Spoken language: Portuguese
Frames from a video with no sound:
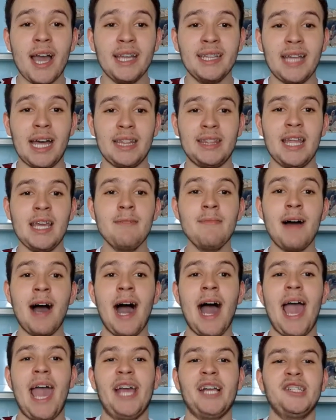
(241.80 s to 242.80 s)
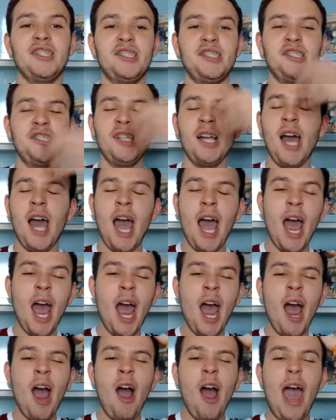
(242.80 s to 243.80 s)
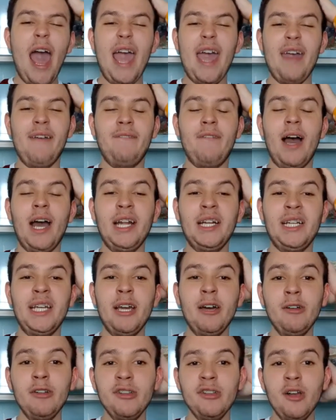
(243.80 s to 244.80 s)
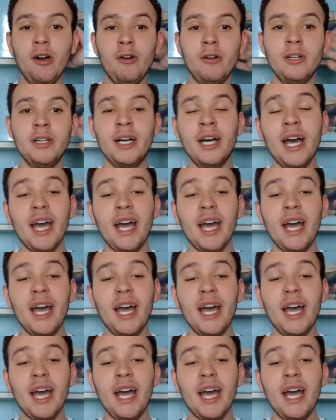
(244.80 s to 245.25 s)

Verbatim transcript: Ainda tem mais. Evanilson.